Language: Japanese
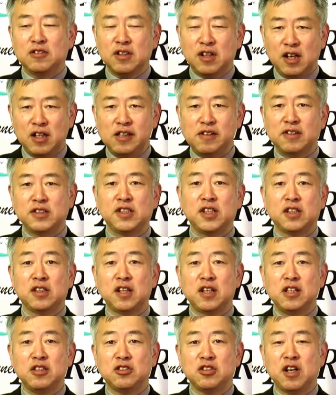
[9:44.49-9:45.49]
火器は絶
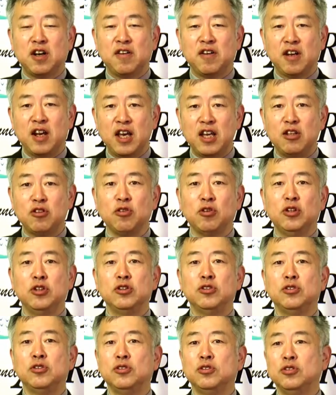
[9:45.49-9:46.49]
対に使わないと
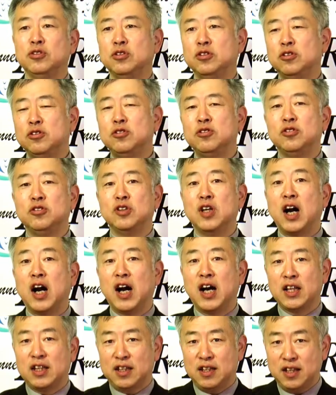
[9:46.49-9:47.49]
いうルール
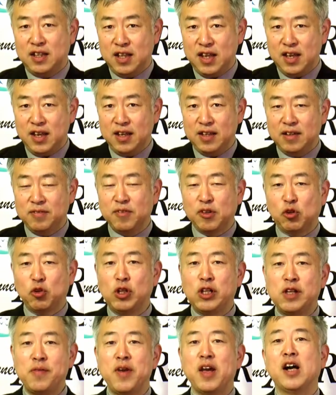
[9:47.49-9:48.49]
があって、まあ、
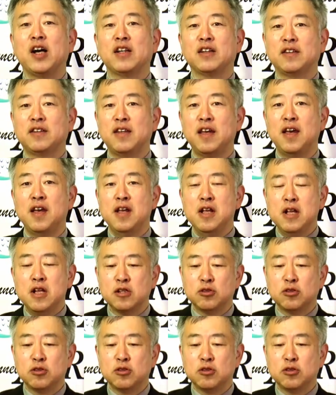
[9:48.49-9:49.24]
取り決めがあって、